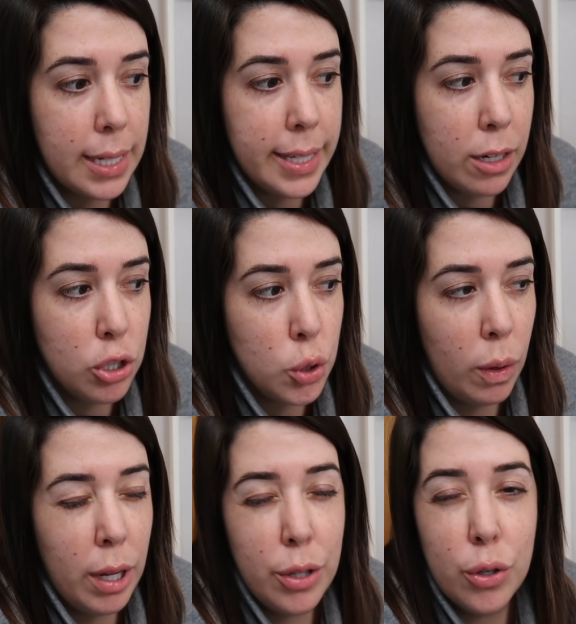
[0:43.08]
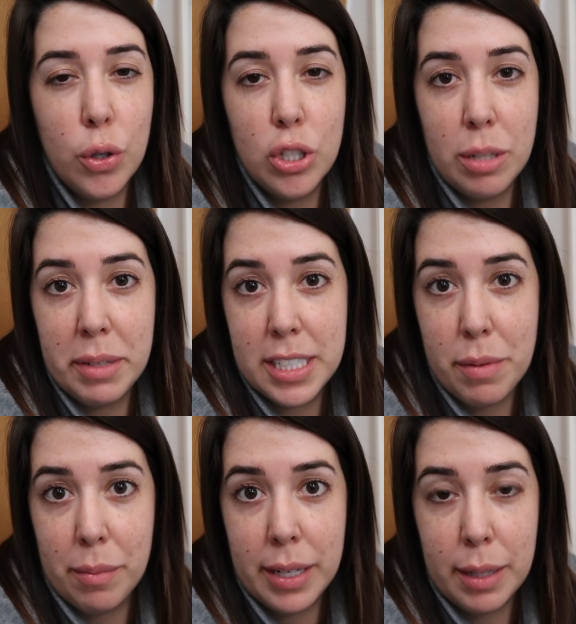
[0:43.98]
Ayer lo estuve hablando con las amigas de
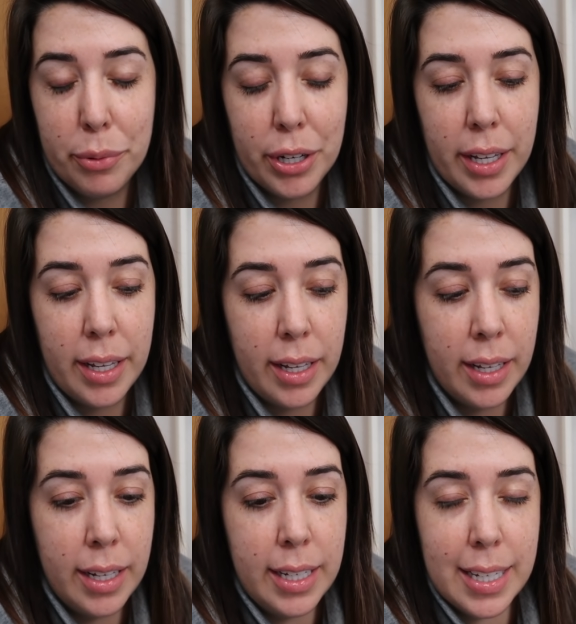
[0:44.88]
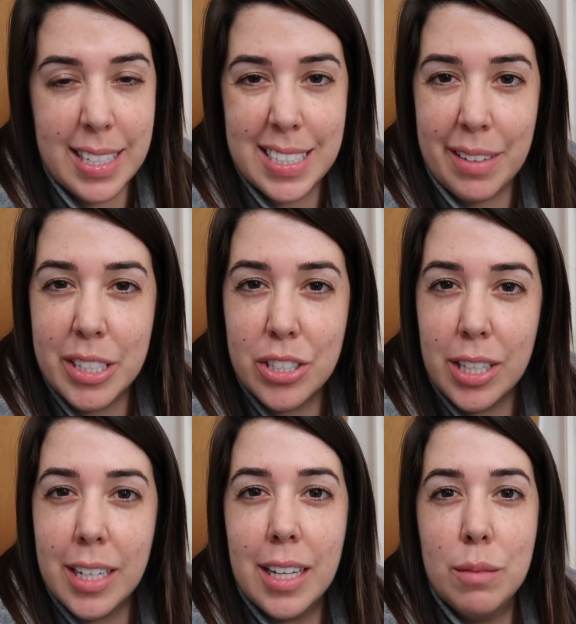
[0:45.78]
mi hermana porque ya sabéis que os
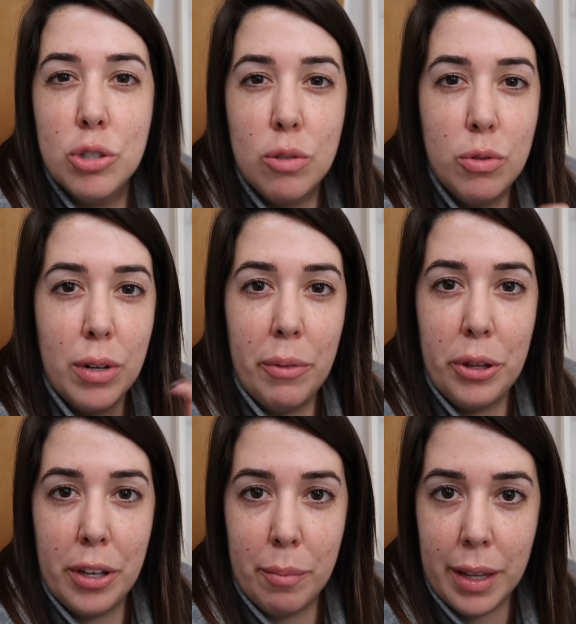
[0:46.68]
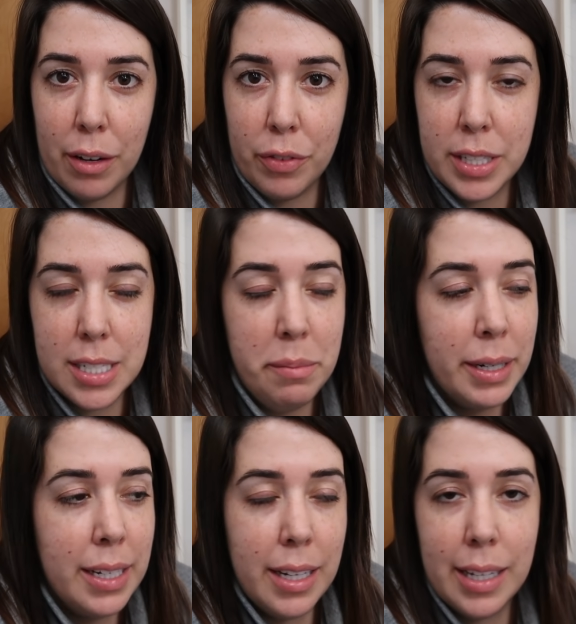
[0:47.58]
dije que hacemos como una videollamada el fin de
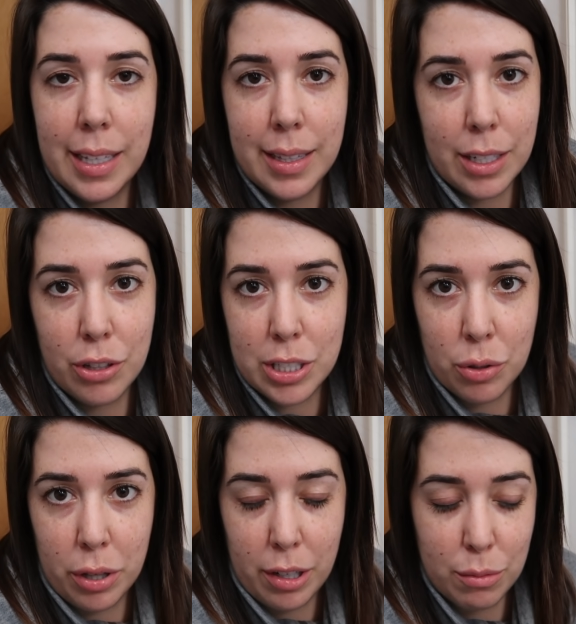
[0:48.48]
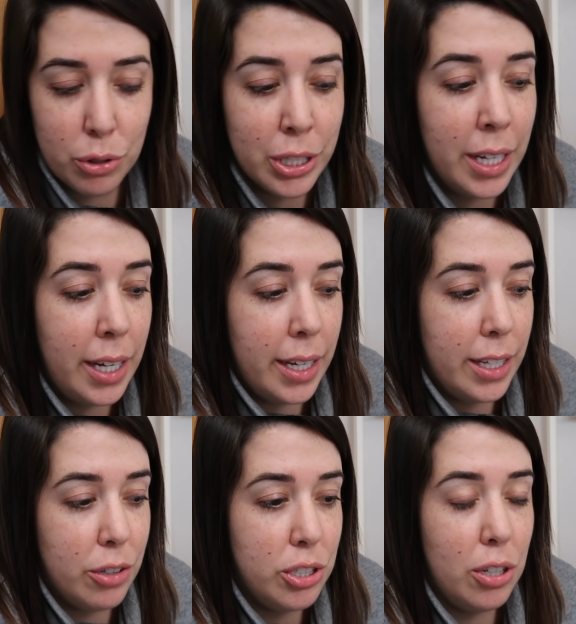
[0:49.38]
semana y entre todas cocinamos.
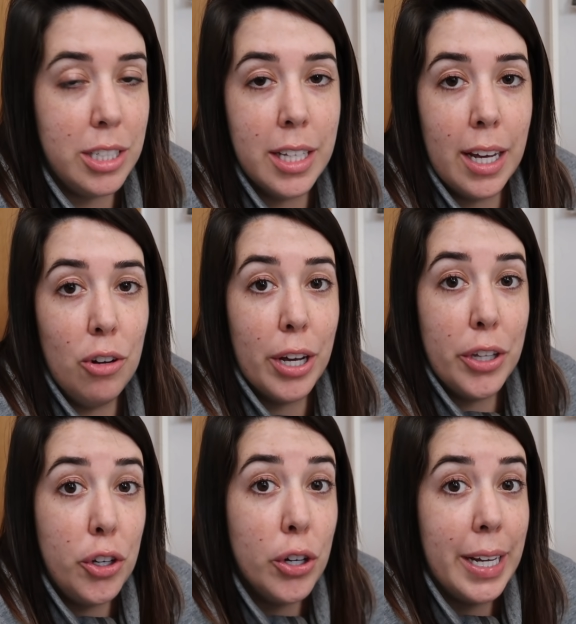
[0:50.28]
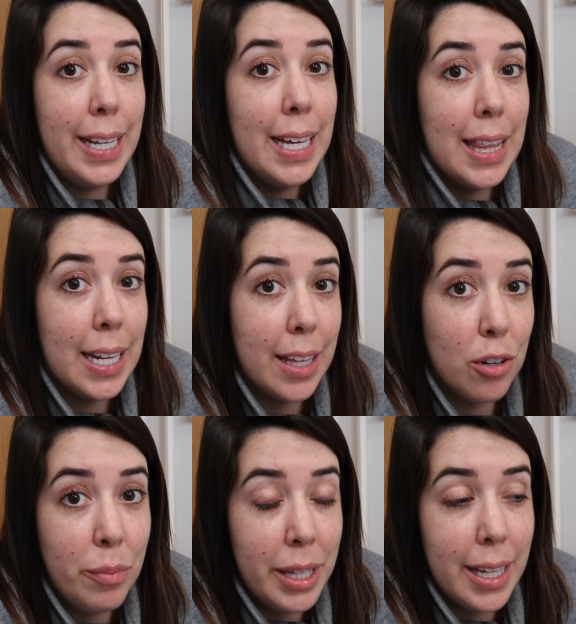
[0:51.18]
Entonces yo les dije lo que yo quería hacer de
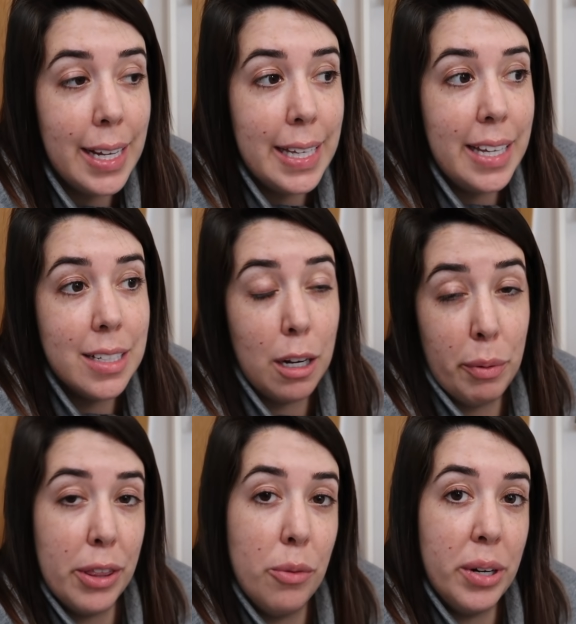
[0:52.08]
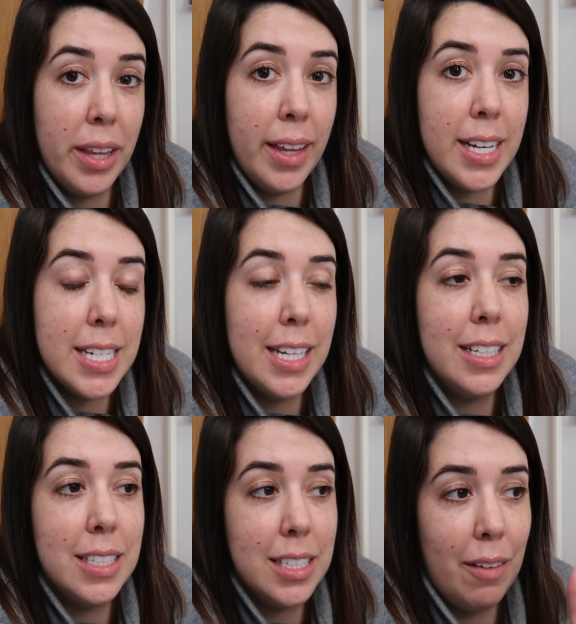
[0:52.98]
comida y a ellas les pareció buena idea, así que
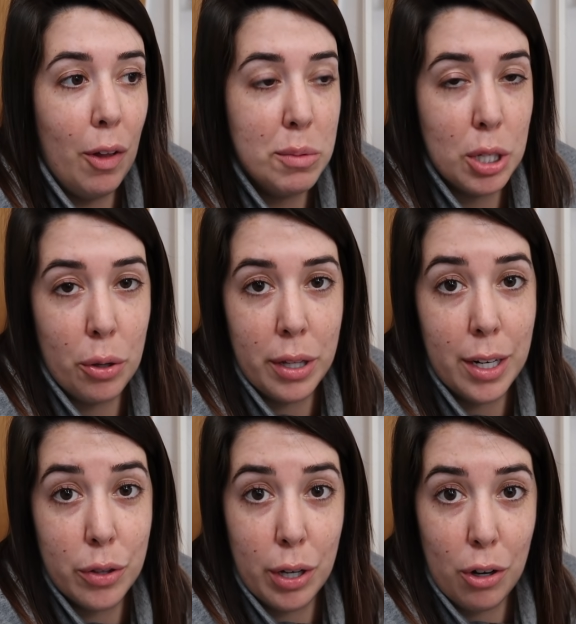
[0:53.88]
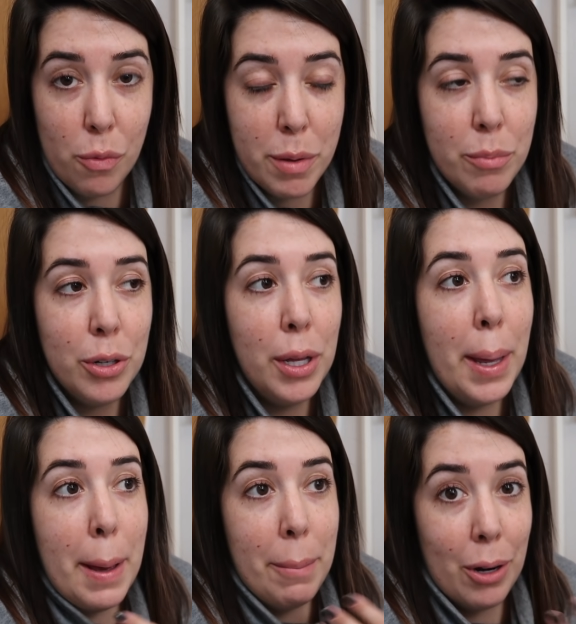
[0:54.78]
este sábado vamos a cocinar todas lo mismo,
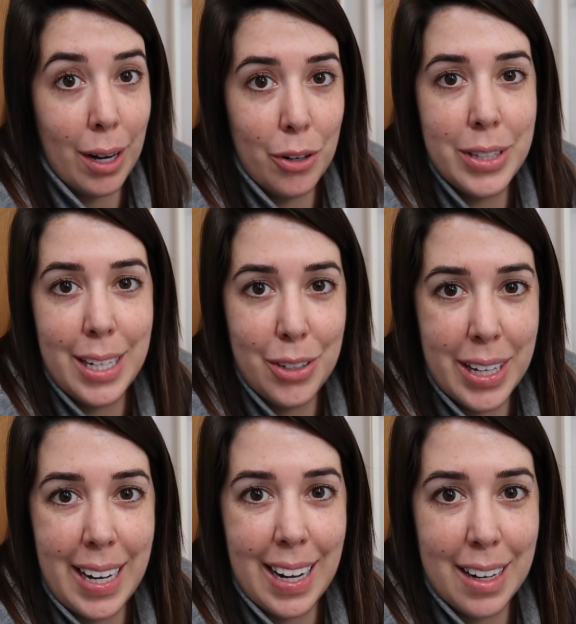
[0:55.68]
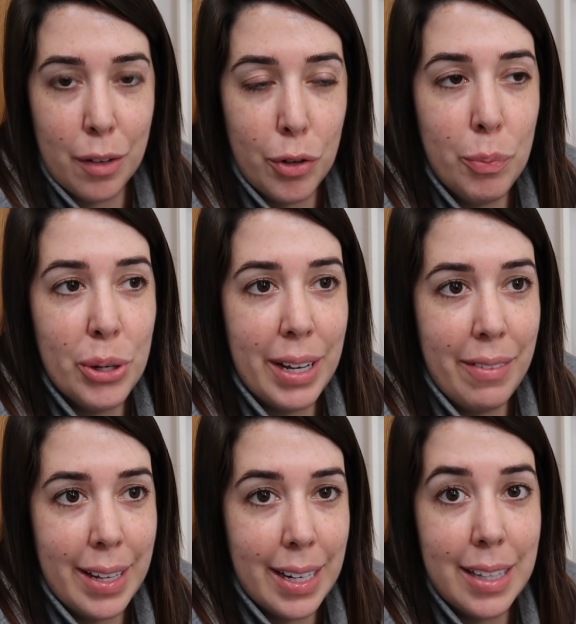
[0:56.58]
pero claro, he tenido que ir al Carrefour porque
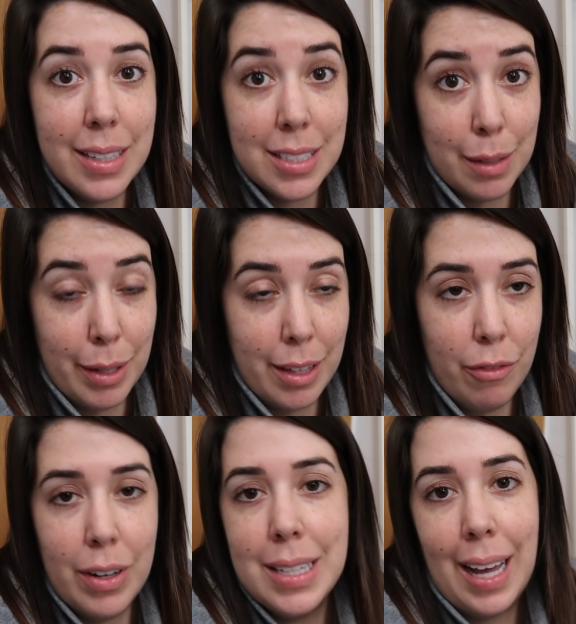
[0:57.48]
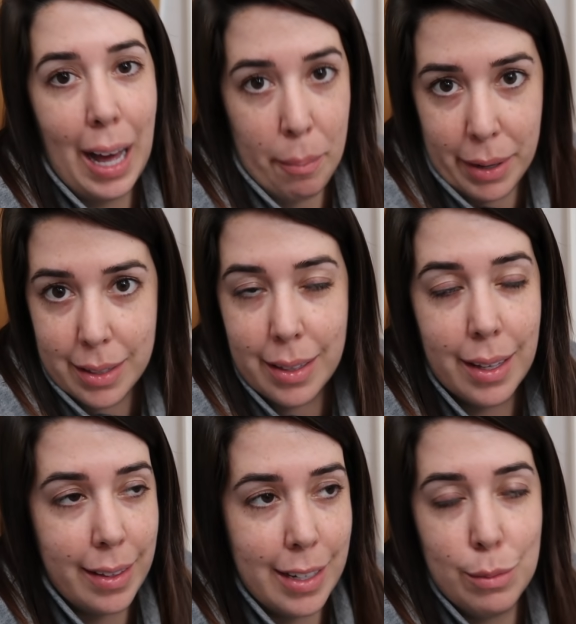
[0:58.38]
había ingredientes que me hacían falta, aparte de
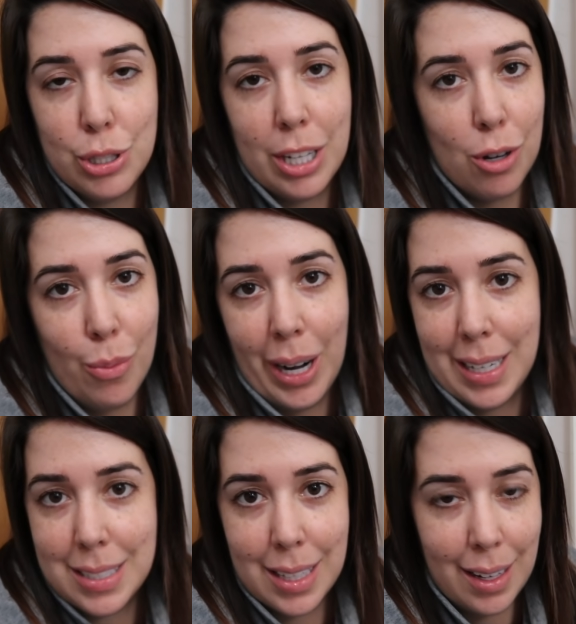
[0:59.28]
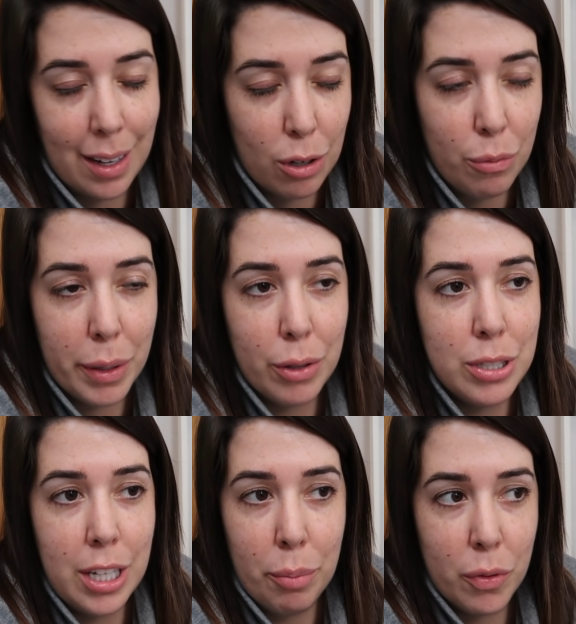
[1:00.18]
que teníamos ya como la lista de la compra,
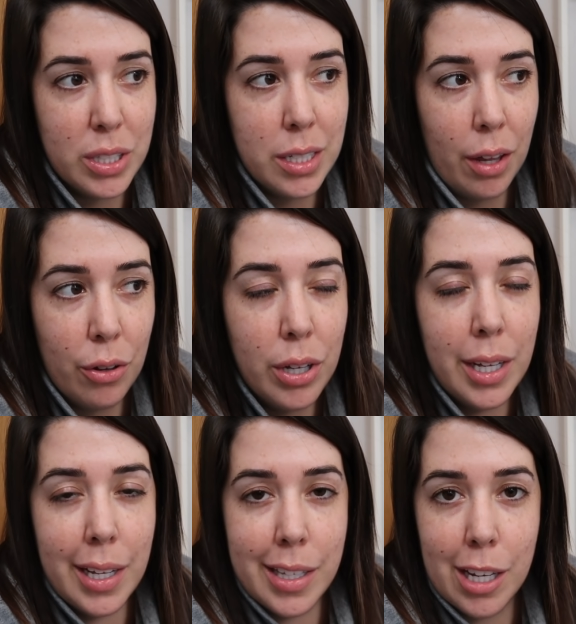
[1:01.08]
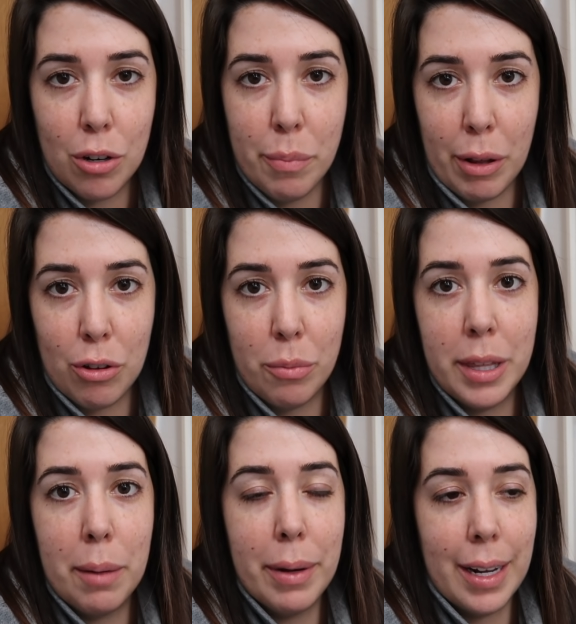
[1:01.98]
entonces he aprovechado y he comprado
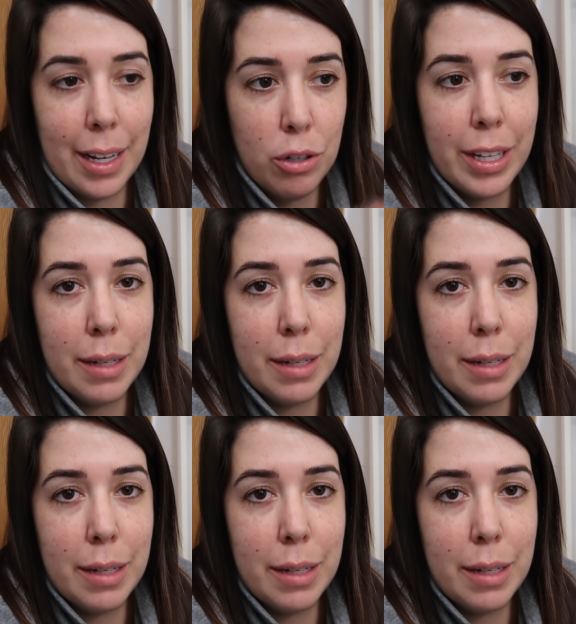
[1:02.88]
comida para que no